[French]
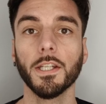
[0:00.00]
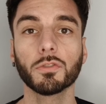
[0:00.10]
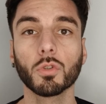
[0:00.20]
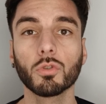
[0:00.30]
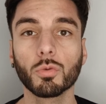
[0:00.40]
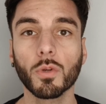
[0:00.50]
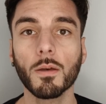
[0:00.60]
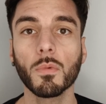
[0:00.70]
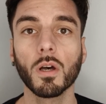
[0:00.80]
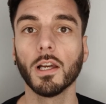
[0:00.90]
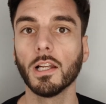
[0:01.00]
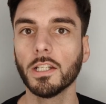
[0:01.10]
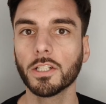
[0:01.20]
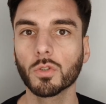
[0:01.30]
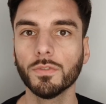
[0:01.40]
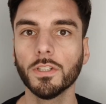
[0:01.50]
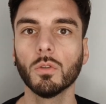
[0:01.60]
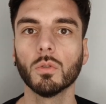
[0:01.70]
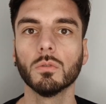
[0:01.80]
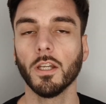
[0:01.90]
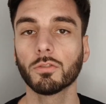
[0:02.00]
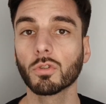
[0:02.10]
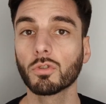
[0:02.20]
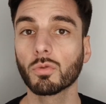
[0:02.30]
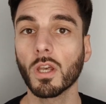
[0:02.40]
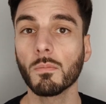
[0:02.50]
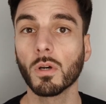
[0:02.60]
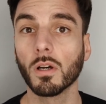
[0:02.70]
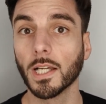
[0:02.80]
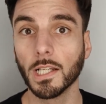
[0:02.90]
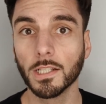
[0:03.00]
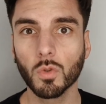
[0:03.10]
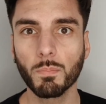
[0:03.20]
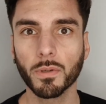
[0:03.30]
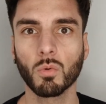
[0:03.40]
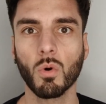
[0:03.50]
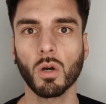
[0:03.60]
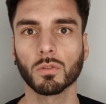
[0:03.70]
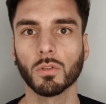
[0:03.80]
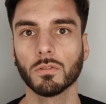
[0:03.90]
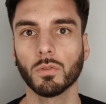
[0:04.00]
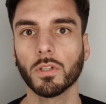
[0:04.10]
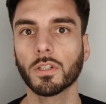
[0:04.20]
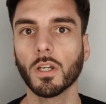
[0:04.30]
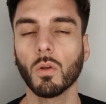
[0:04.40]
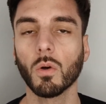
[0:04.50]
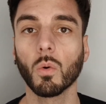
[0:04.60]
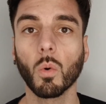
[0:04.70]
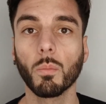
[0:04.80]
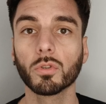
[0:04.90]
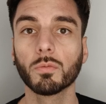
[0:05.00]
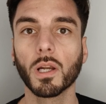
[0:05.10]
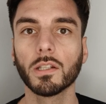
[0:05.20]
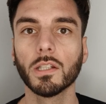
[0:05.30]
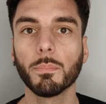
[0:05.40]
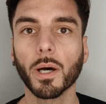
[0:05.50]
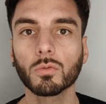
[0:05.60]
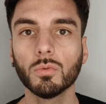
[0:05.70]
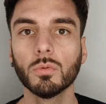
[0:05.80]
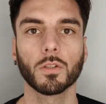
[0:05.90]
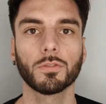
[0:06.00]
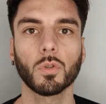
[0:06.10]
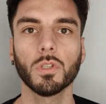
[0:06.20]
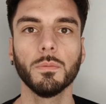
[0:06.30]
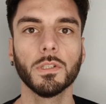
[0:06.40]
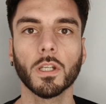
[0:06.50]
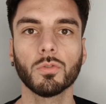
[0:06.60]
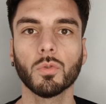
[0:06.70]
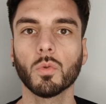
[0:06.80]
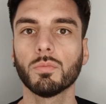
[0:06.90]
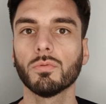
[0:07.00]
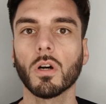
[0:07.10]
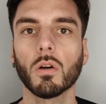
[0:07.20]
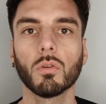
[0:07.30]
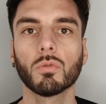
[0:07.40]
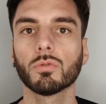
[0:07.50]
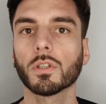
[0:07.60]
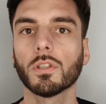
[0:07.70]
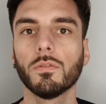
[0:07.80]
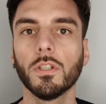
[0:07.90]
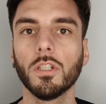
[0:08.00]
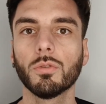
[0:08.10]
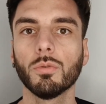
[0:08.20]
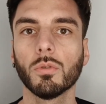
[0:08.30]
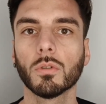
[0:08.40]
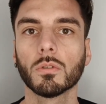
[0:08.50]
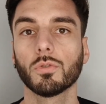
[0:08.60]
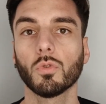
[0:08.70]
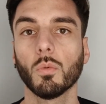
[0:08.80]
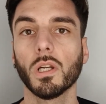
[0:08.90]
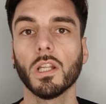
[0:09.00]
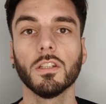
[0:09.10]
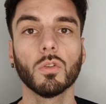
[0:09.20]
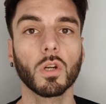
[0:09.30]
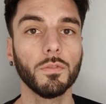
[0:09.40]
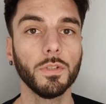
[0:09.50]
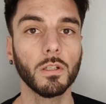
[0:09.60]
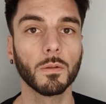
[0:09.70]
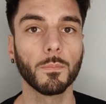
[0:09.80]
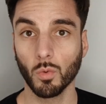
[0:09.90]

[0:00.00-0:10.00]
Est-ce que tu aimes les jeux vidéo Est-ce que tu aimes les open world dans lesquels on peut se balader partout, sans limitation, pouvoir euh, conduire des véhicules, se balader dans la ville